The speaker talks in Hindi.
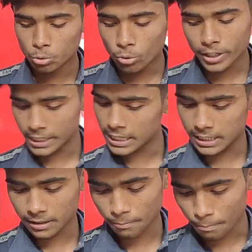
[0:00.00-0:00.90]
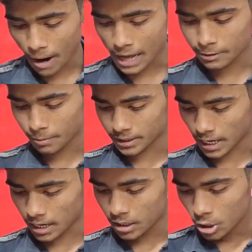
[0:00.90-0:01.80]
तो एक बात
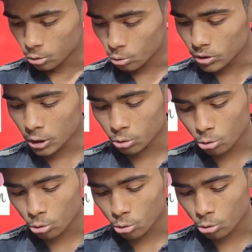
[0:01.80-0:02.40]
बता तूने